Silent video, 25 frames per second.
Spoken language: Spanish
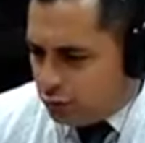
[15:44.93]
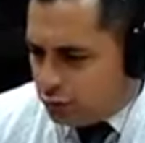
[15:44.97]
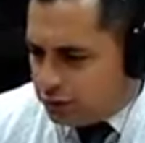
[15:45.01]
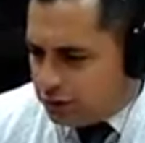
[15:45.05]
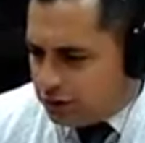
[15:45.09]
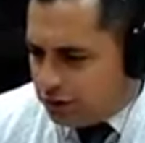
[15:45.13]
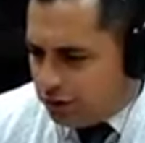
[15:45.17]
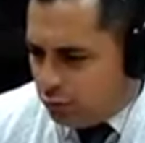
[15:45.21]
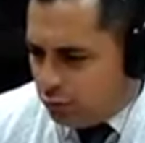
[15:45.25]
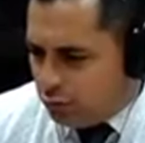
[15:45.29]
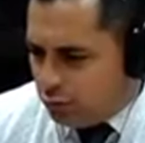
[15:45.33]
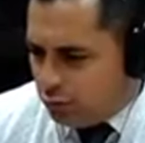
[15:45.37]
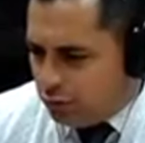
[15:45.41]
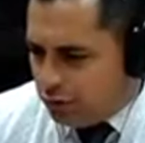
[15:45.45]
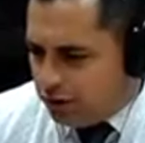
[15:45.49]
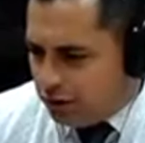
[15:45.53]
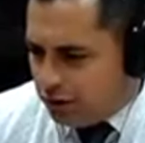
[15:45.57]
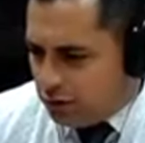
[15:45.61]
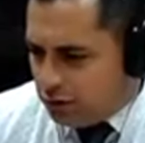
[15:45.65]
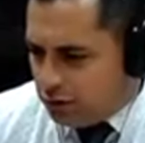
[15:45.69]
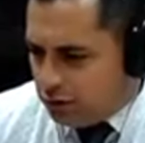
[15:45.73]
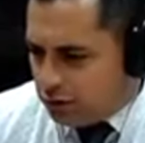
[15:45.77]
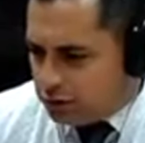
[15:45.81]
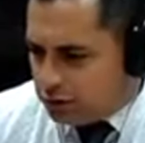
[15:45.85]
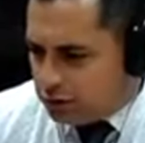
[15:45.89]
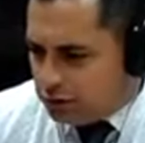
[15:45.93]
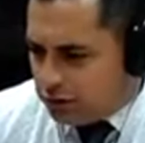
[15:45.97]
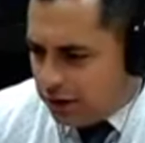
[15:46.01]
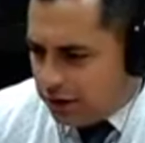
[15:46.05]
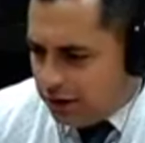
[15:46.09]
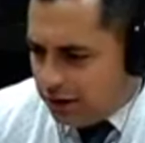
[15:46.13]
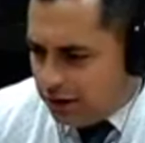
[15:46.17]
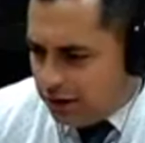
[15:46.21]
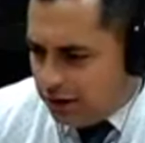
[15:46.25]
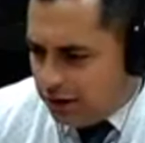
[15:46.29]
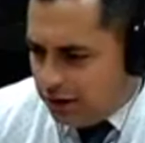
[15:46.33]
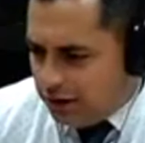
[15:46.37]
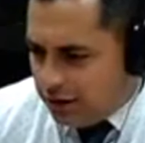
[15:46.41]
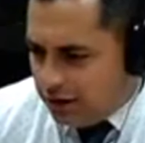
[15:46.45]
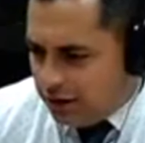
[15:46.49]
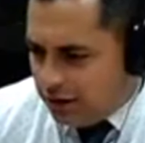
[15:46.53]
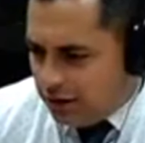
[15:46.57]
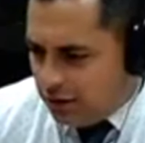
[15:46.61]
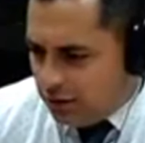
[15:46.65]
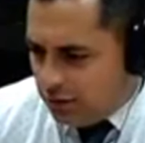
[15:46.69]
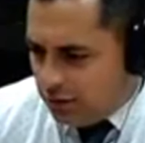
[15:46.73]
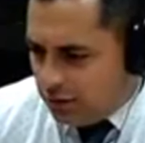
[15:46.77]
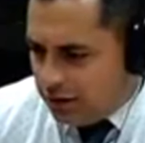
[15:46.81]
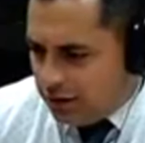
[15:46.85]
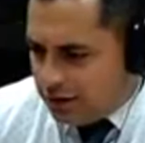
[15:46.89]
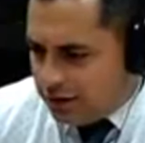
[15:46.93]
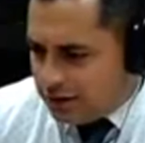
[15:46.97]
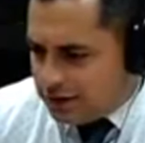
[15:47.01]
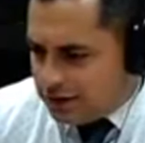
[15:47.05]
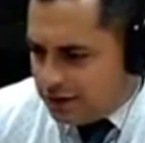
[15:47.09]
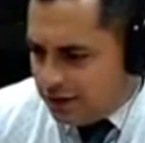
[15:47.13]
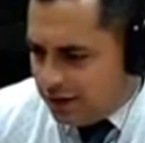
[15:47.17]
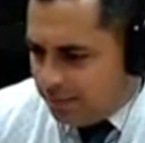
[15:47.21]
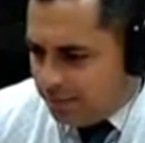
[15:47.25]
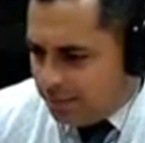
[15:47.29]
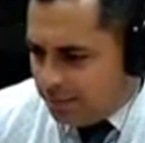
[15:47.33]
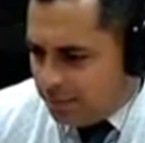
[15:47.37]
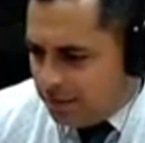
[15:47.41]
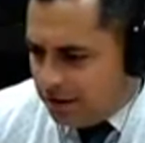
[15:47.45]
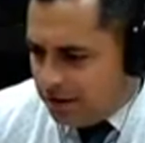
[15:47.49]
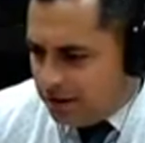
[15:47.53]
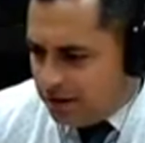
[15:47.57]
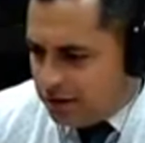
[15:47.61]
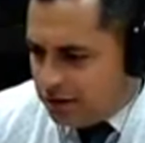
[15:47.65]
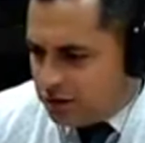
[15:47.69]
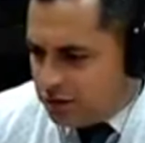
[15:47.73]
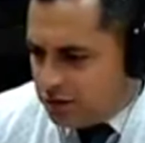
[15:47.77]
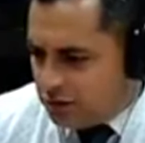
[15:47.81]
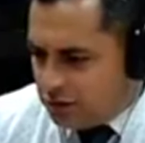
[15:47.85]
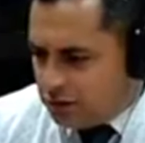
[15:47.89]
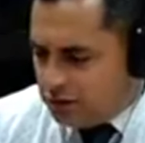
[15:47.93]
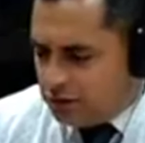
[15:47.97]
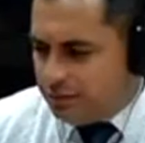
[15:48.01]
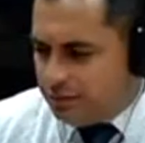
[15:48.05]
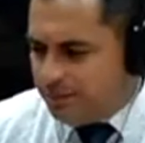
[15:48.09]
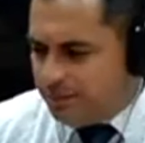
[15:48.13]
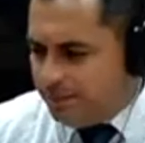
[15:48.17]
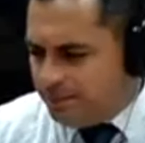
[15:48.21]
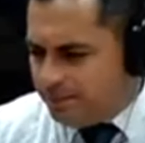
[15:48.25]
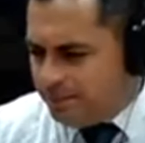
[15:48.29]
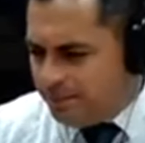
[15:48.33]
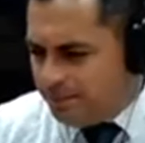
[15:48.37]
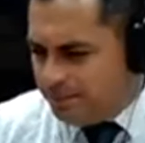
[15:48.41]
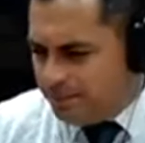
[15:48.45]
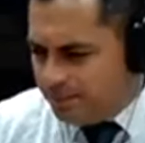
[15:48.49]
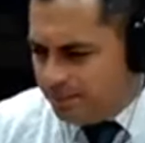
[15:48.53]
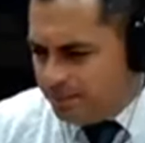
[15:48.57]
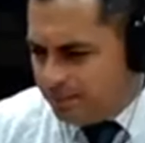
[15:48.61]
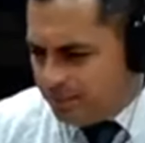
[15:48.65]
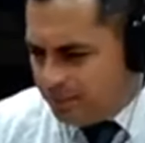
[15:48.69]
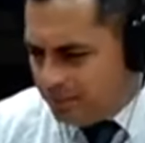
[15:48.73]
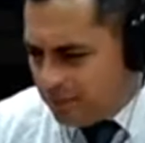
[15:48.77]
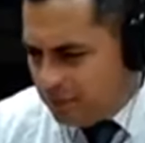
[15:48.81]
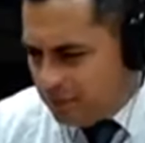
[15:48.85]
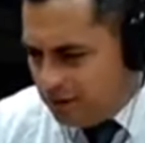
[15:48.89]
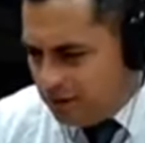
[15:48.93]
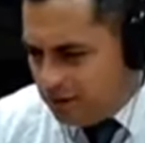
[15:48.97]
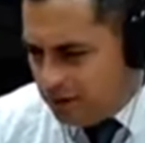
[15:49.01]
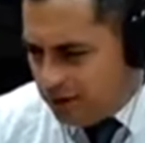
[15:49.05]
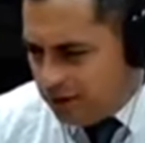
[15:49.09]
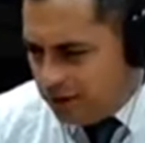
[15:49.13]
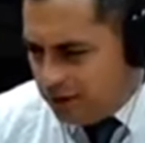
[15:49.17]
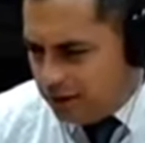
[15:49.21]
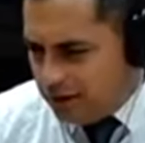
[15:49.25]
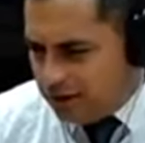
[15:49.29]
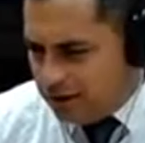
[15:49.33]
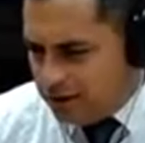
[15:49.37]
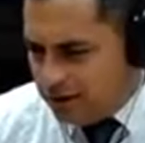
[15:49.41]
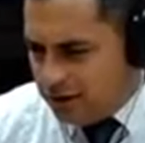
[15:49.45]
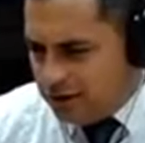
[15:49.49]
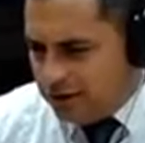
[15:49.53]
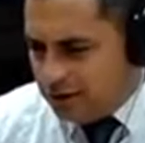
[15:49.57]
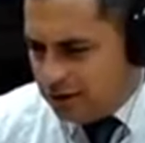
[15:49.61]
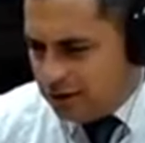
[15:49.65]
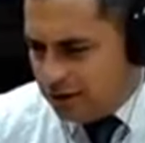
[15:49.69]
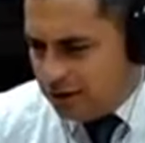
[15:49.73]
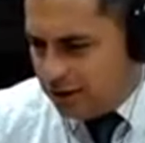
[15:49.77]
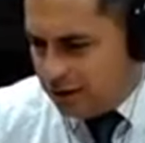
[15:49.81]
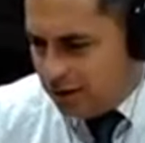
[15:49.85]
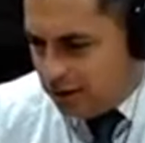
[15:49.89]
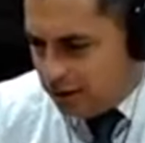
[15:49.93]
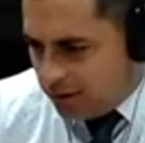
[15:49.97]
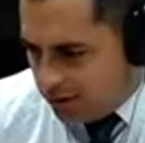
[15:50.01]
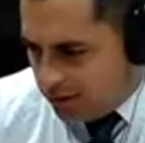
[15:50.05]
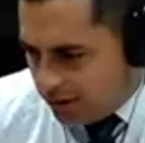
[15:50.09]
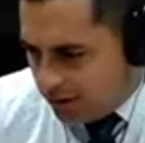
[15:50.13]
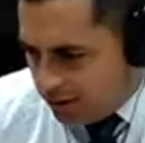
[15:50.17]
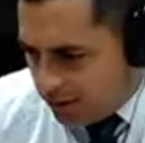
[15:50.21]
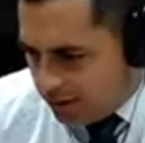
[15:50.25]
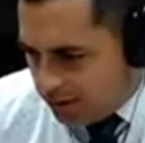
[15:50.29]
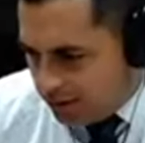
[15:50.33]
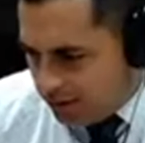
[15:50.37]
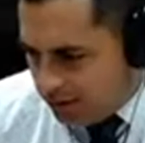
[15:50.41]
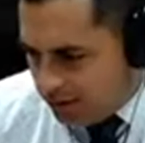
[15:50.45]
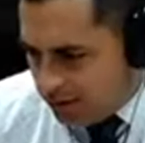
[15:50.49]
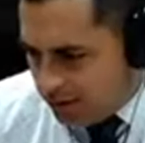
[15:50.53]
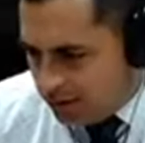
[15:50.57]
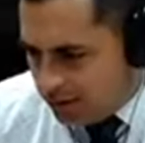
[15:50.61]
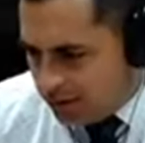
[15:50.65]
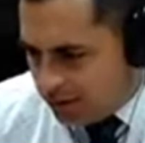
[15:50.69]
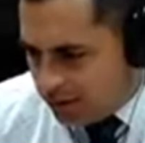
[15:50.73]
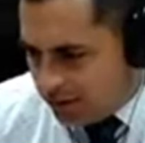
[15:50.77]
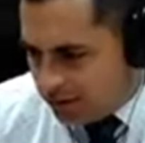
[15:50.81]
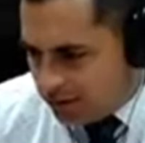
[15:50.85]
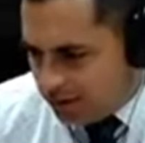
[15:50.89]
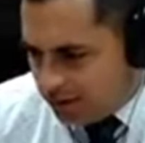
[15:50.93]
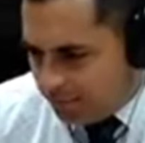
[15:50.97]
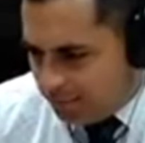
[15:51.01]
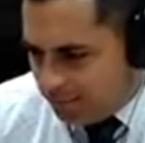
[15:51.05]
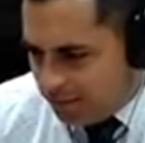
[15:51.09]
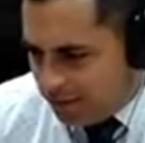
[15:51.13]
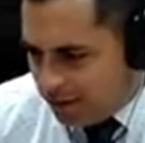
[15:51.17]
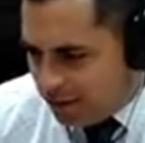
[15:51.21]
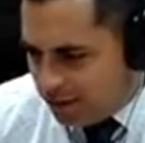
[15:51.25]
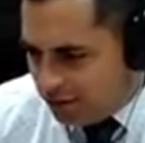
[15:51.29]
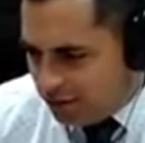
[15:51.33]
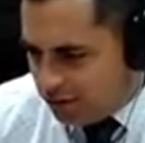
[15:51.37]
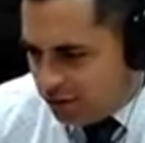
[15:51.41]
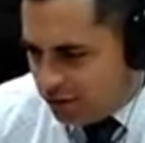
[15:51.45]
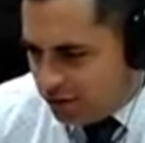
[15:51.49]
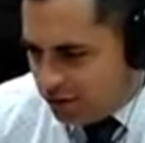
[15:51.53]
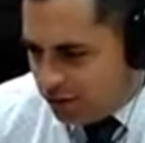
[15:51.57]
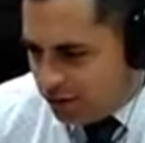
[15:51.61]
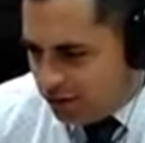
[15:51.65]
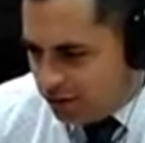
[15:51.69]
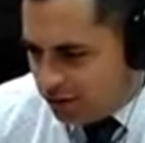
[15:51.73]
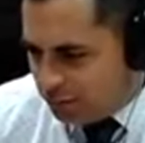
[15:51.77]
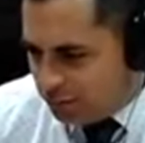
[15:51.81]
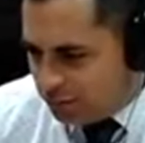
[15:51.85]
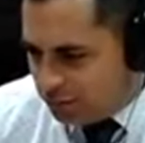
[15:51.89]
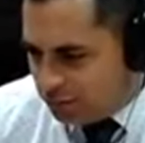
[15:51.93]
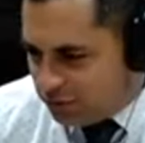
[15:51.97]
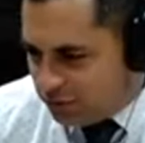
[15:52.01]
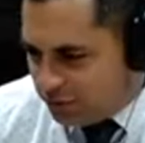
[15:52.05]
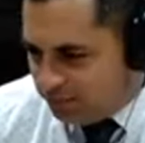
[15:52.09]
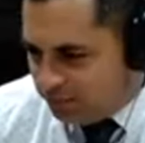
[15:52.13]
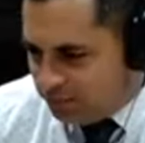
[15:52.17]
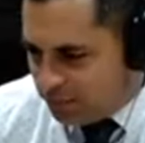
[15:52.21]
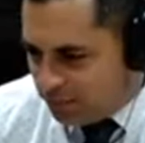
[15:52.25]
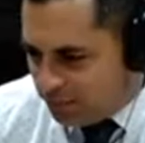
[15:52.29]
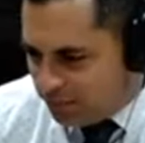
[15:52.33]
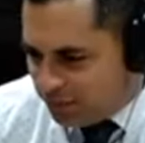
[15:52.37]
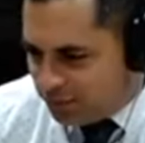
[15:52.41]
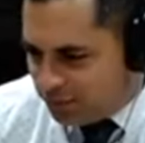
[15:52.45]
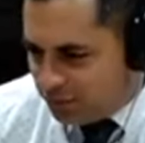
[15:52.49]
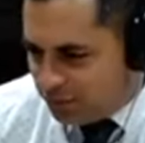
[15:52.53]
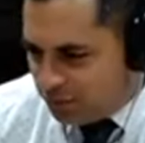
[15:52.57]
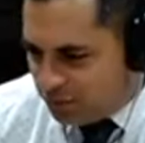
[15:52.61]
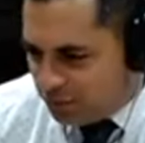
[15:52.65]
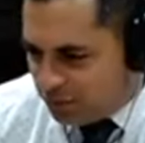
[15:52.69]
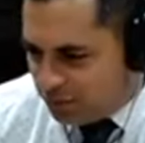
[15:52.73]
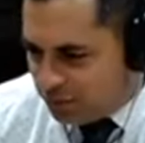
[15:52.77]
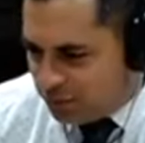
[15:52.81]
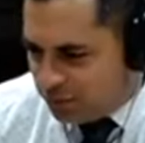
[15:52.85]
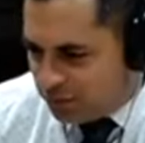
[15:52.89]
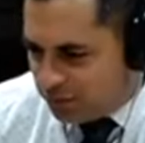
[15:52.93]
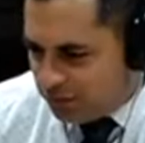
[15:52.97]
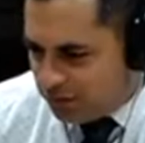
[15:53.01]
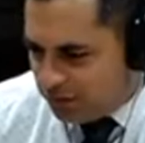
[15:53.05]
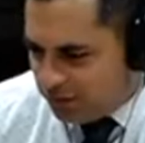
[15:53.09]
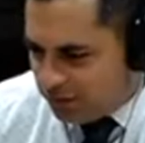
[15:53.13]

Seguro que Dios le dio esa bendición de eh, que está esperando de tener un templo, Pastor Hugo.